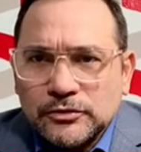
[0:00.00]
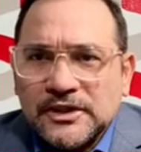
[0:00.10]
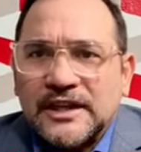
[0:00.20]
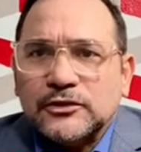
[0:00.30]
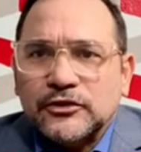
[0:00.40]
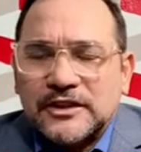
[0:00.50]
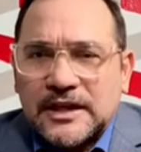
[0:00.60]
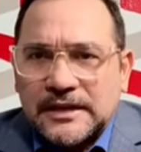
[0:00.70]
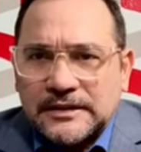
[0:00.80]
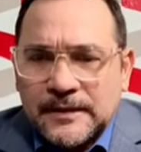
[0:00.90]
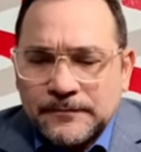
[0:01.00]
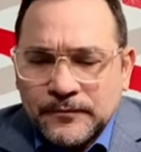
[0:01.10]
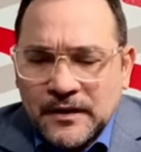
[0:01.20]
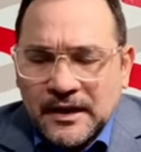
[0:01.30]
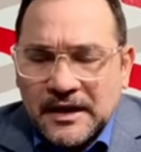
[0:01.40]
De eso se trata,
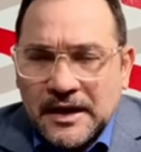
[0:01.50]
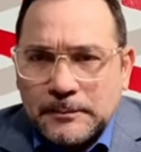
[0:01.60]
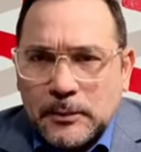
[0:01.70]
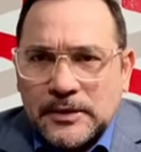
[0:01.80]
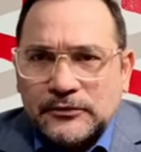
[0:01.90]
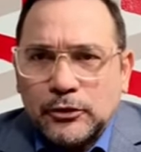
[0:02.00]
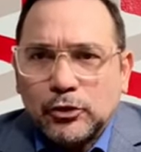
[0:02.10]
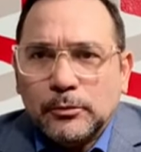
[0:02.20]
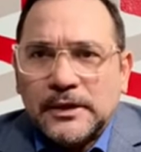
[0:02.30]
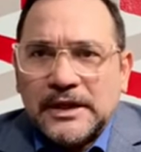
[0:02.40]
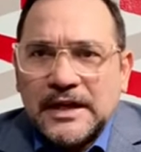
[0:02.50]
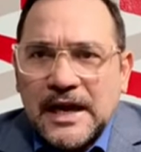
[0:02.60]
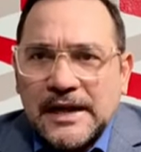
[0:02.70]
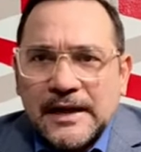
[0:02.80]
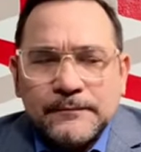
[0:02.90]
que la población
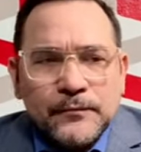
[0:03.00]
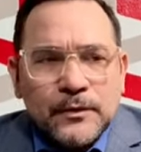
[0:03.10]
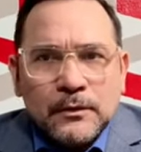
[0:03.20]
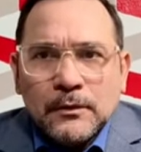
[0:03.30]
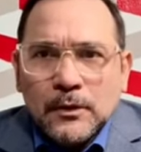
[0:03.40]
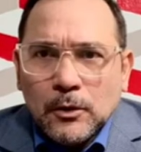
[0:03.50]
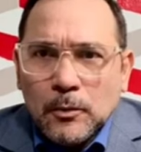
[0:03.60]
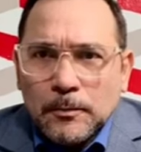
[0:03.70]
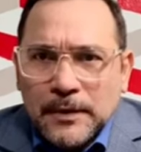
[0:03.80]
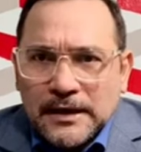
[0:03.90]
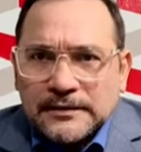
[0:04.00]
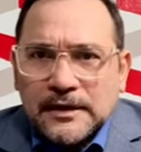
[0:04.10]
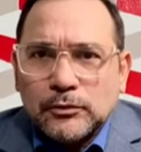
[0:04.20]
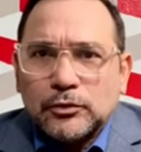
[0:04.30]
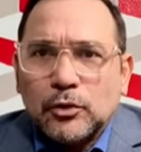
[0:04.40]
dominicana
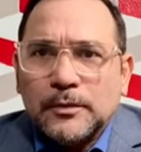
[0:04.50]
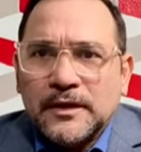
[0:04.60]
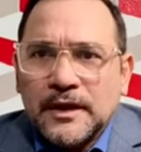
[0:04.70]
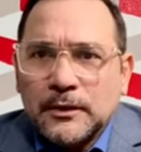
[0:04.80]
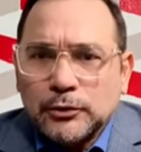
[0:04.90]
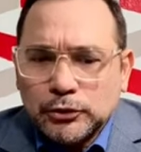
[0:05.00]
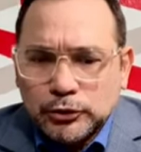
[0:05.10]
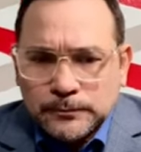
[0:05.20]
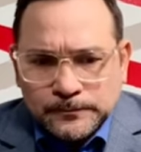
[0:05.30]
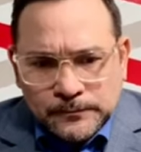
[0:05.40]
comparta nuestros videos,